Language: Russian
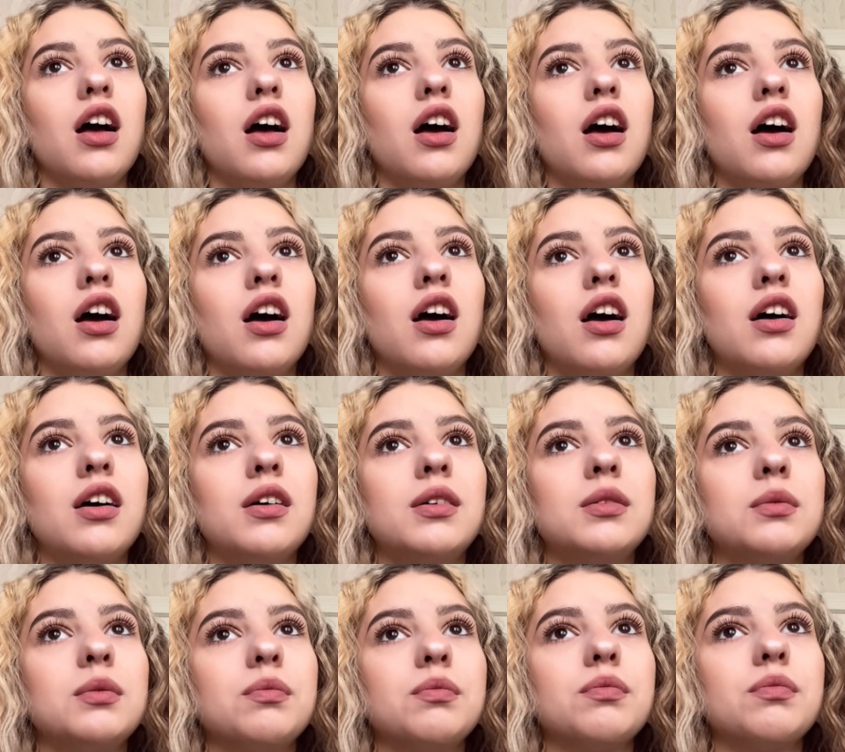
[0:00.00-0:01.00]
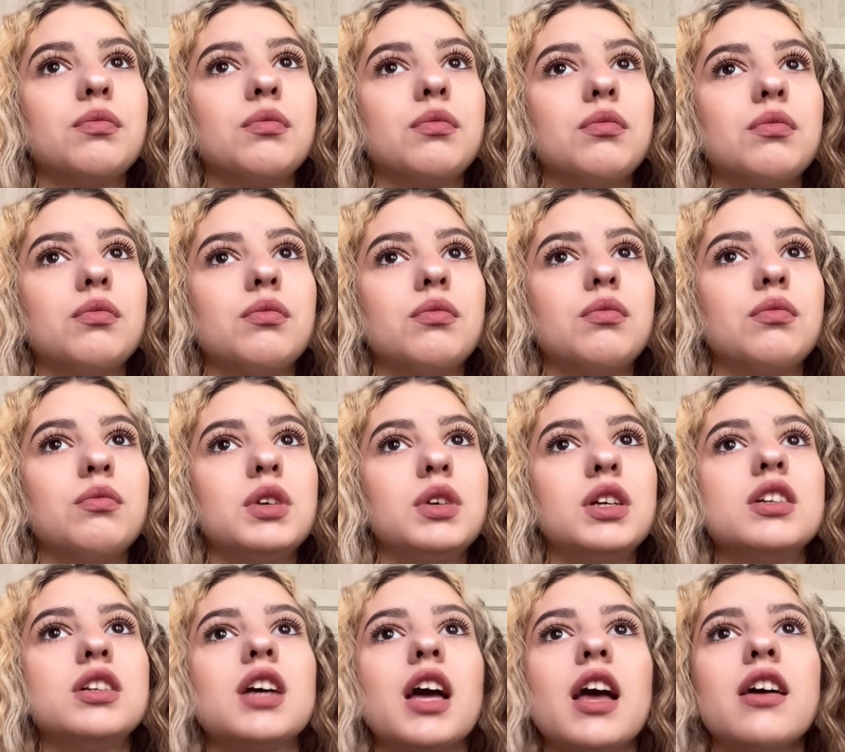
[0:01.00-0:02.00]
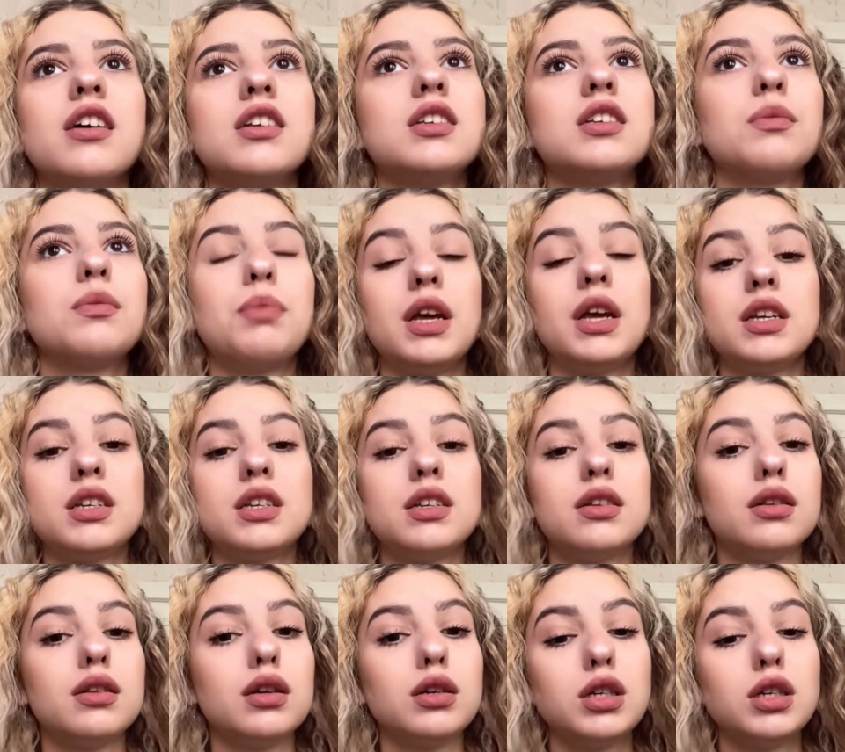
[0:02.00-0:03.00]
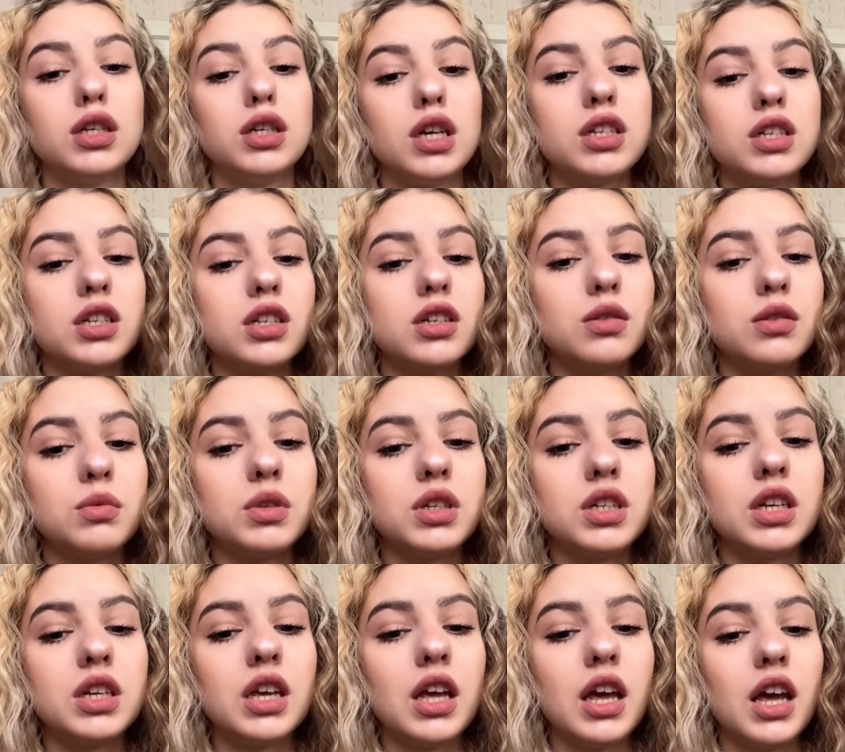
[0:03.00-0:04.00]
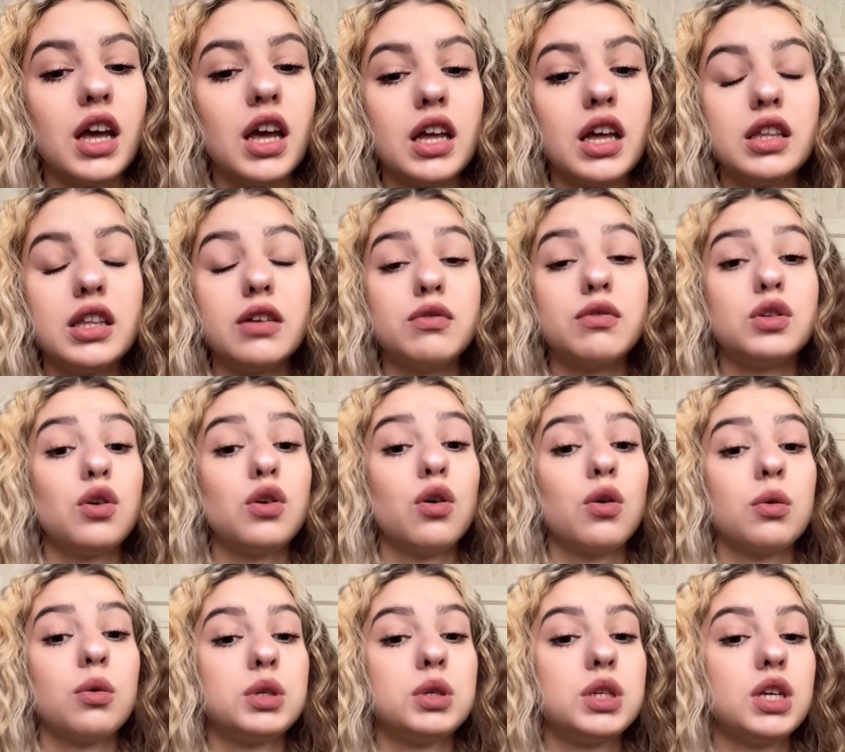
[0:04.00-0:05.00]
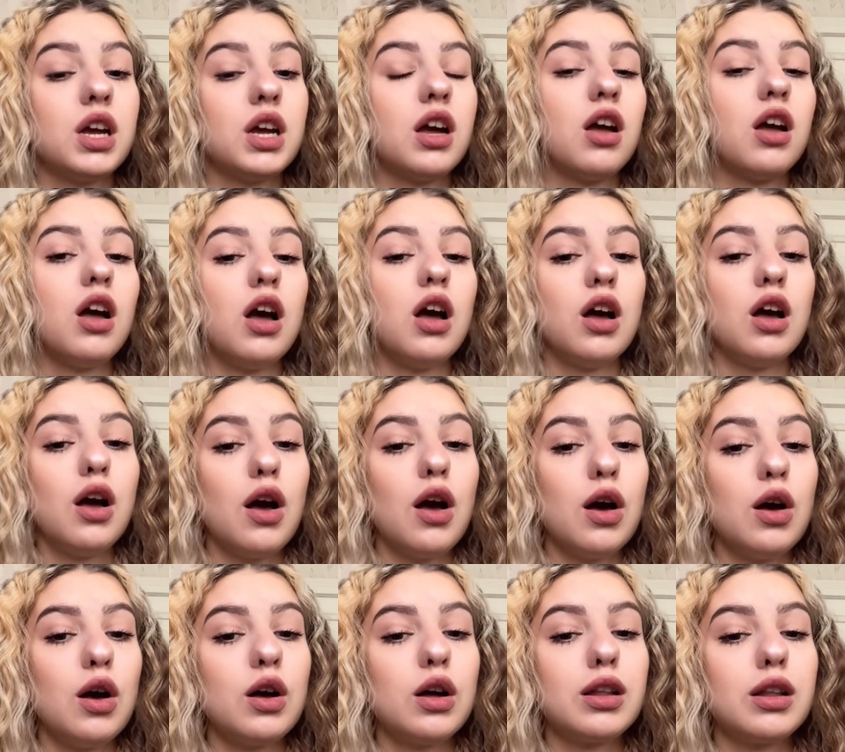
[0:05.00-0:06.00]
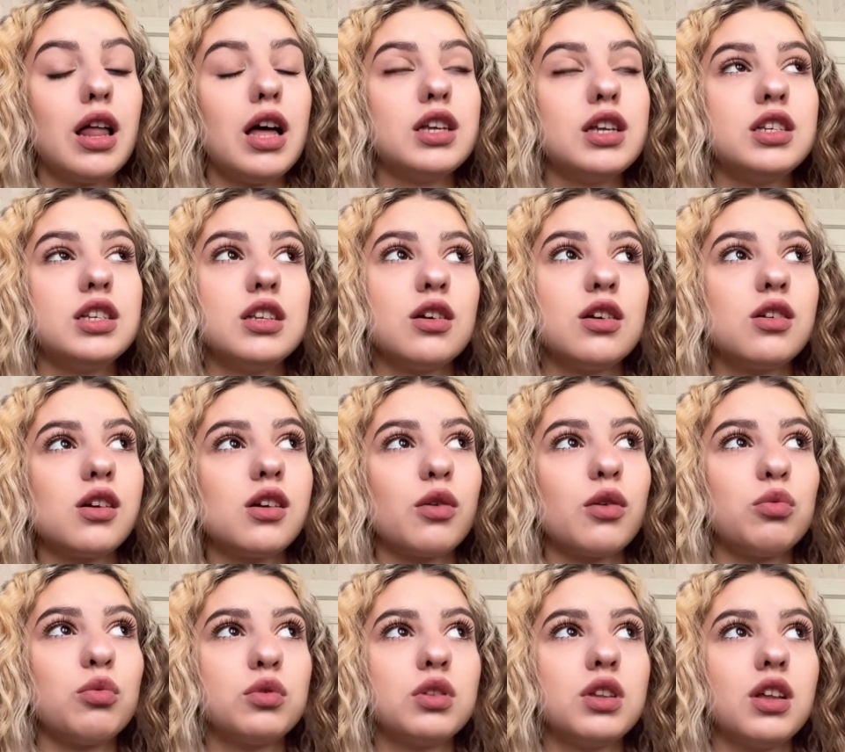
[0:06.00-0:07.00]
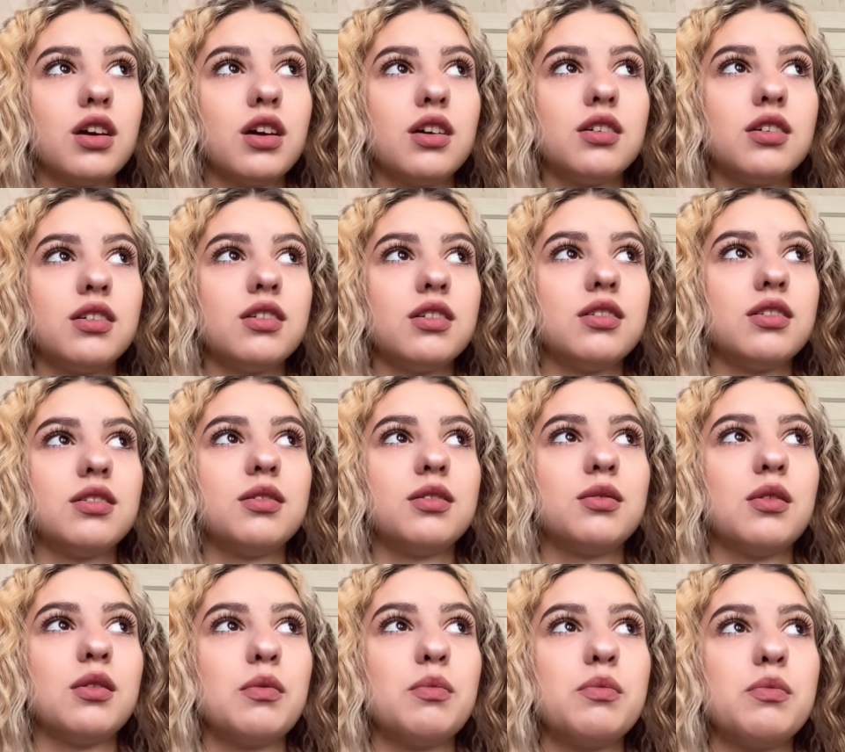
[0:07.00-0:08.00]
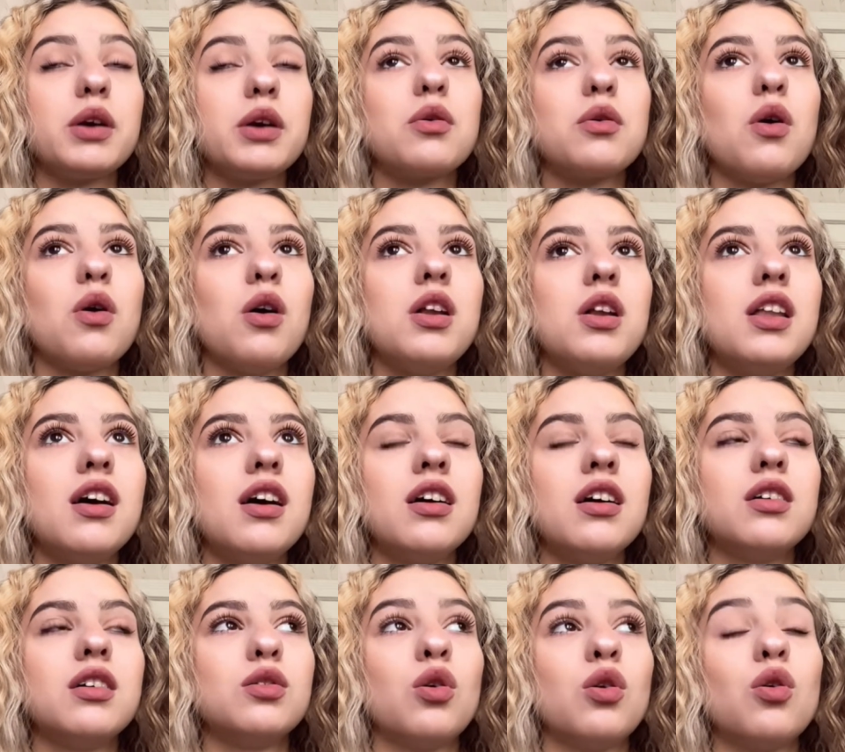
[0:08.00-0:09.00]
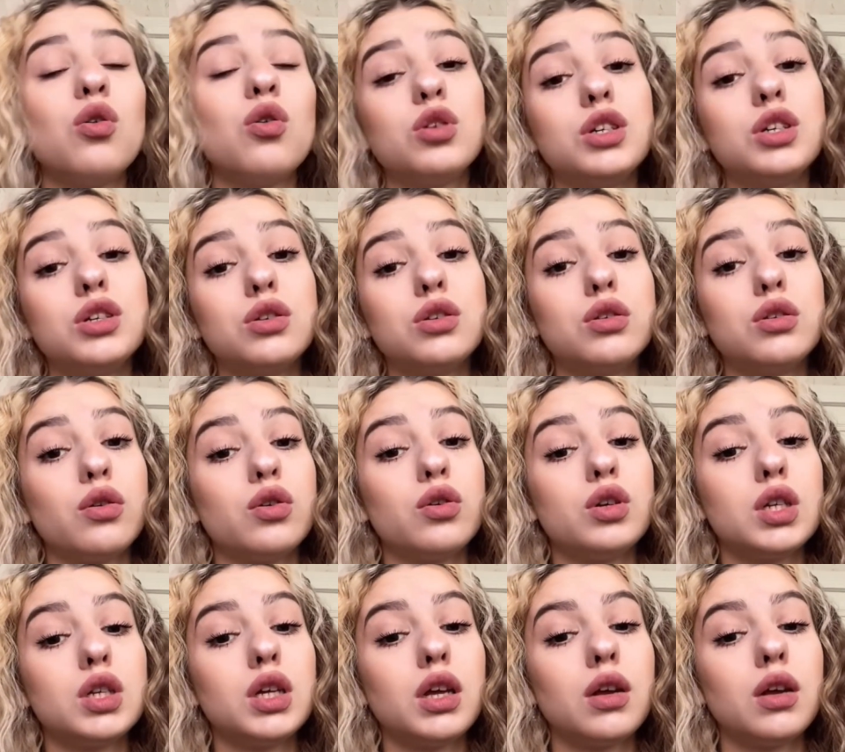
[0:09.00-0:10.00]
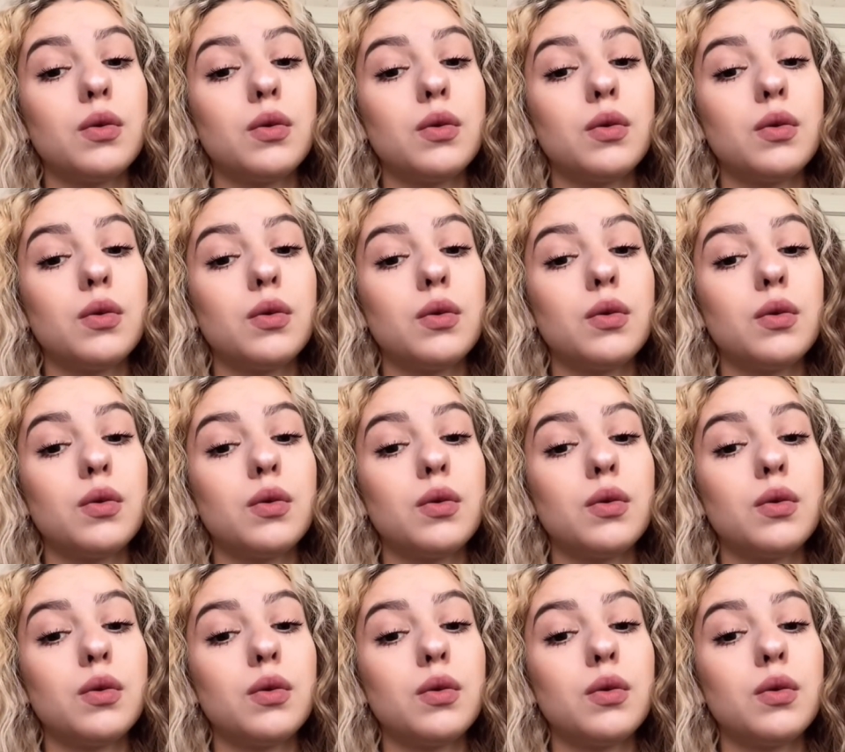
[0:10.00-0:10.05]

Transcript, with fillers: Мне нравятся песни на чеченском языке. Это все вообще классно, круто, прикольно, но очень сложный.